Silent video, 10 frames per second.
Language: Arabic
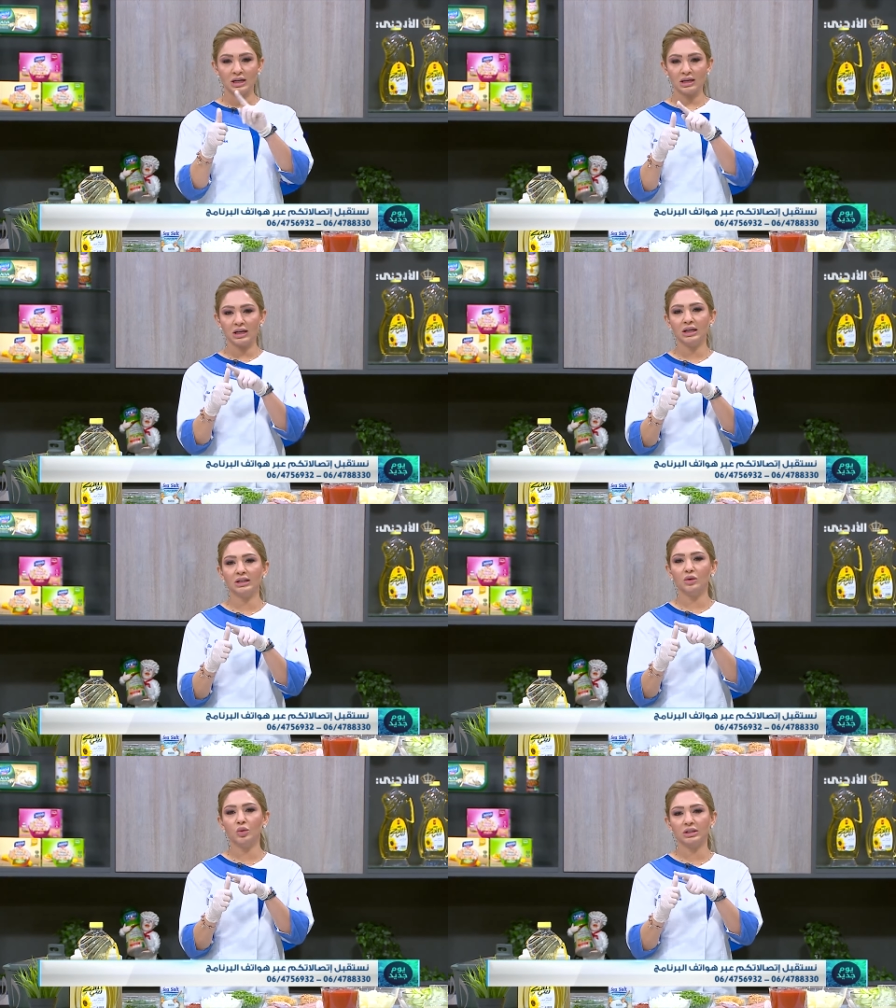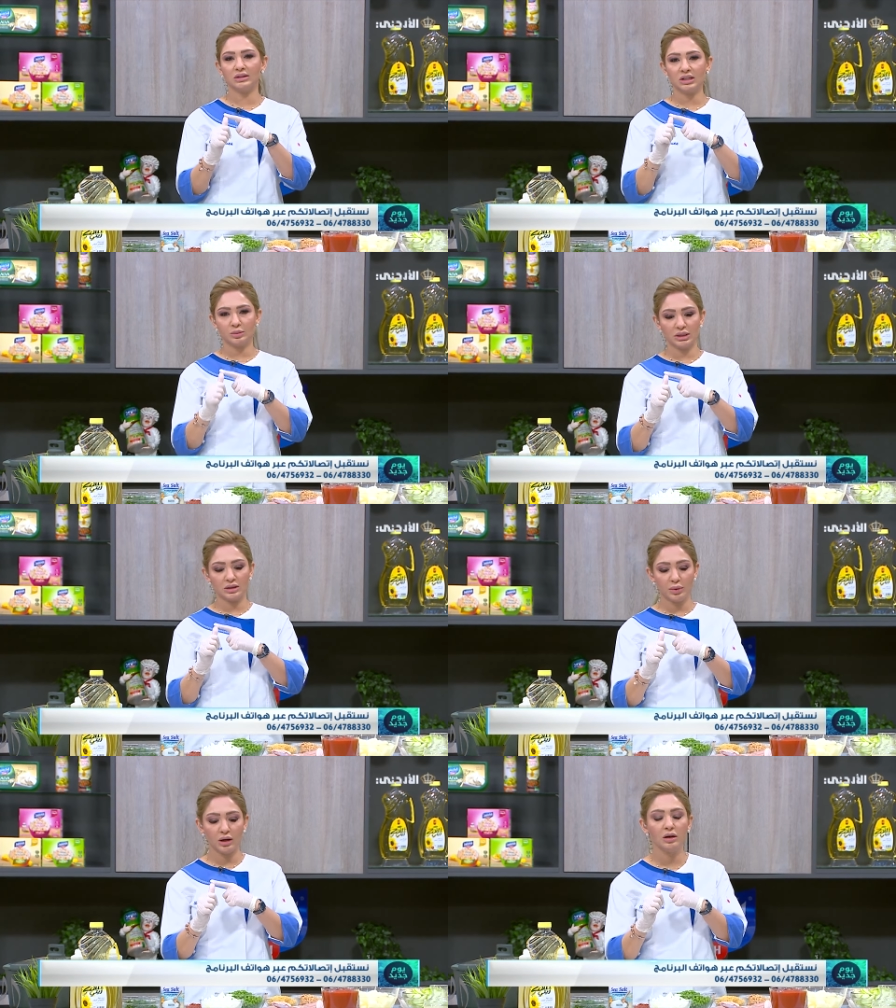اذا هي اول تريك
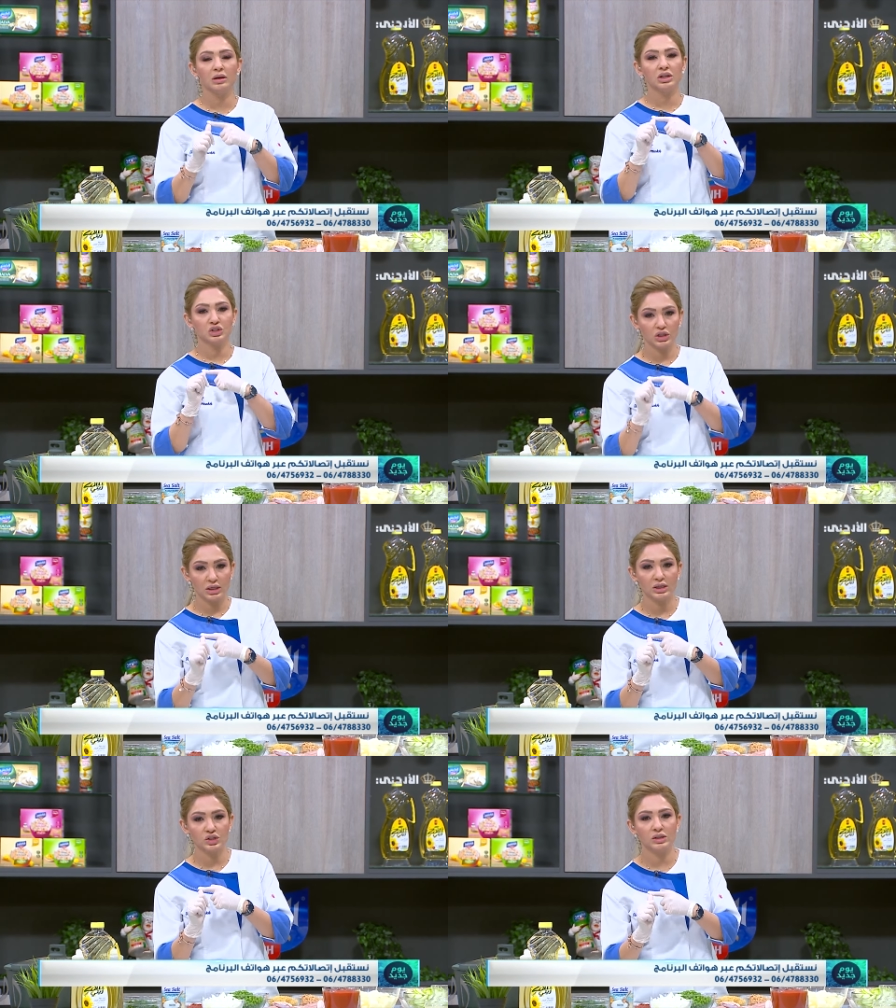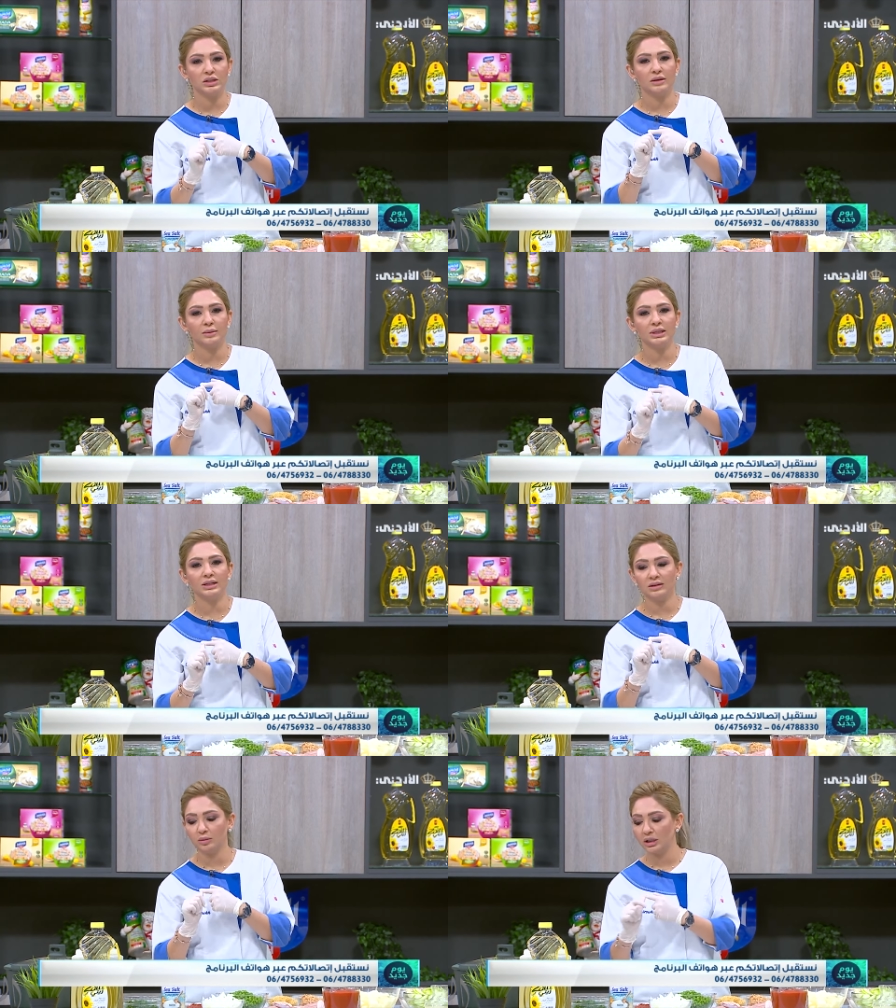بالطبخة شيل الجلد اذا
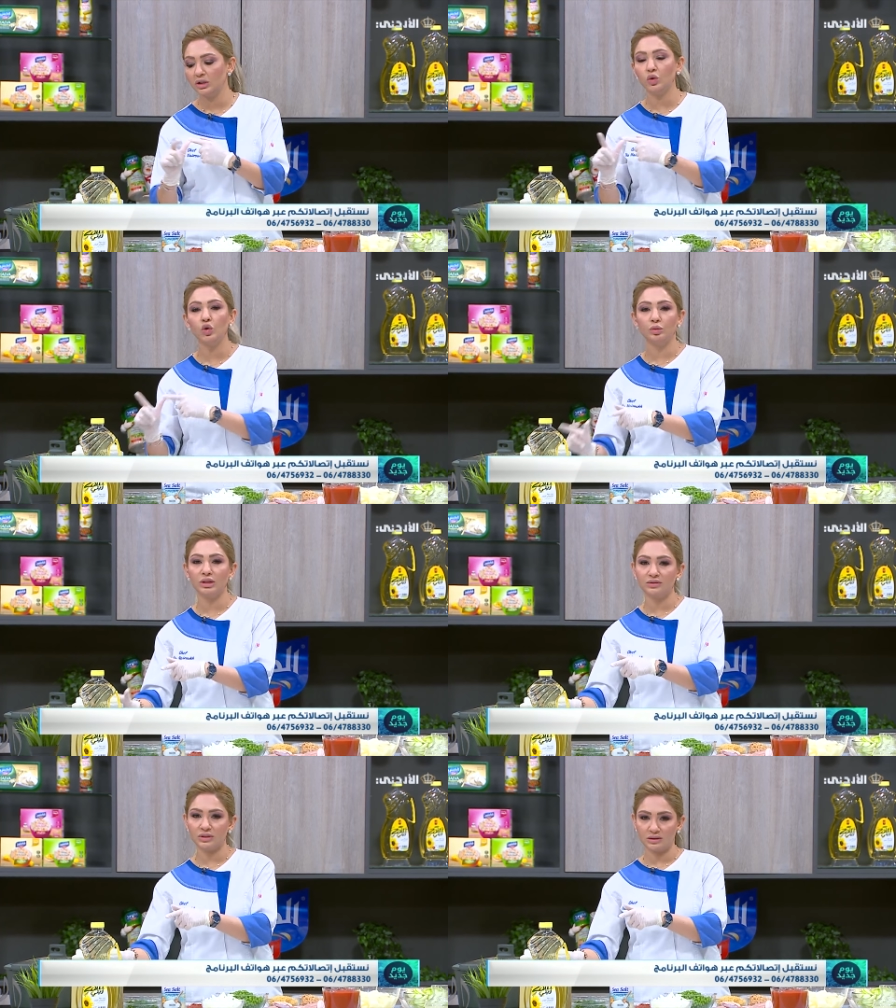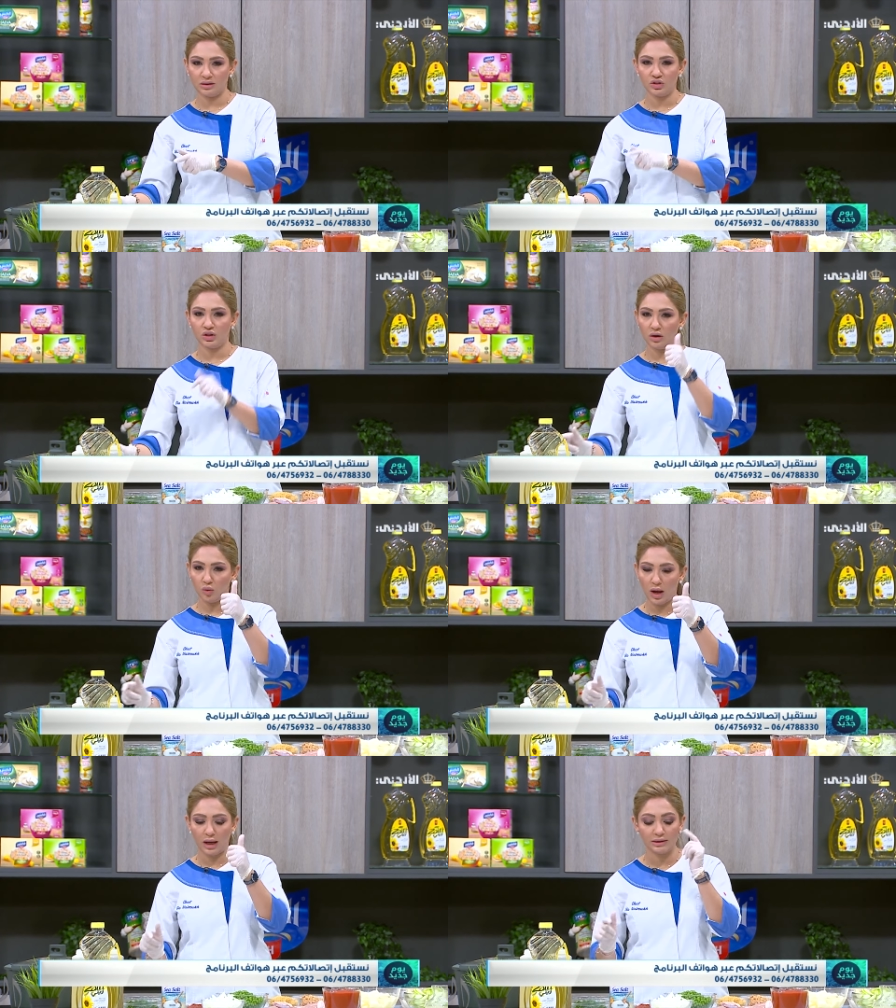بدك تعمليه كله بنفس الطنجرة،
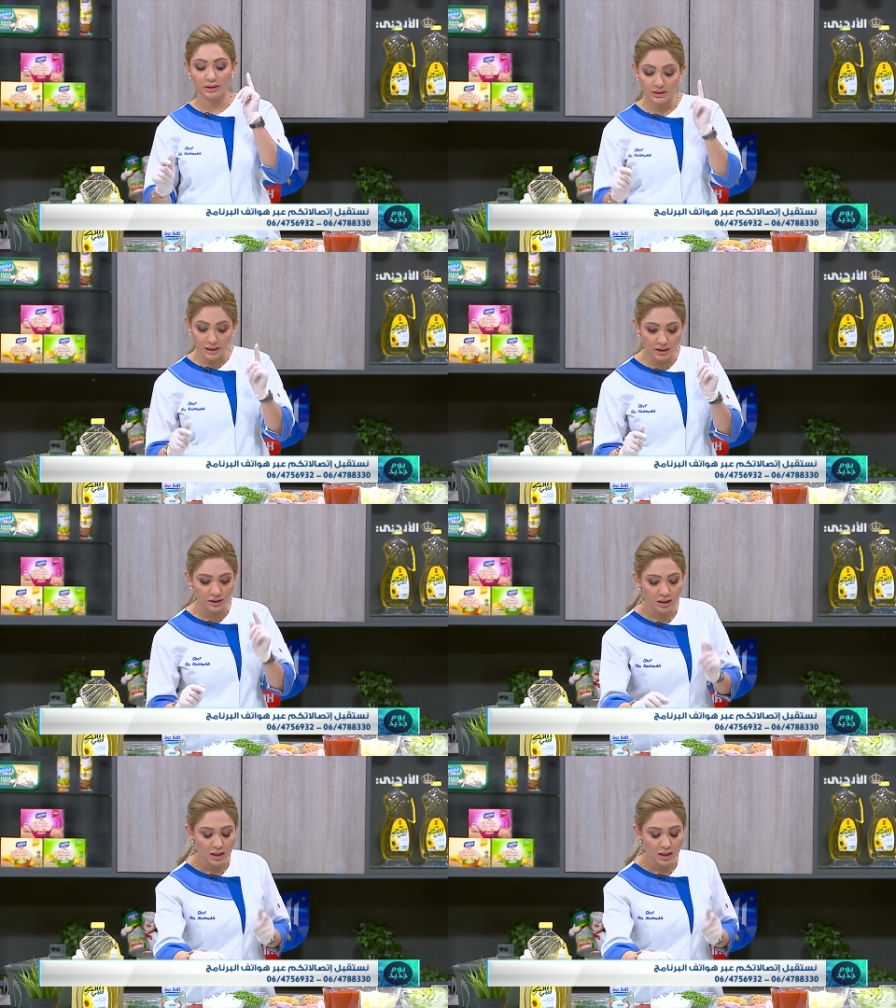واحد، اثنين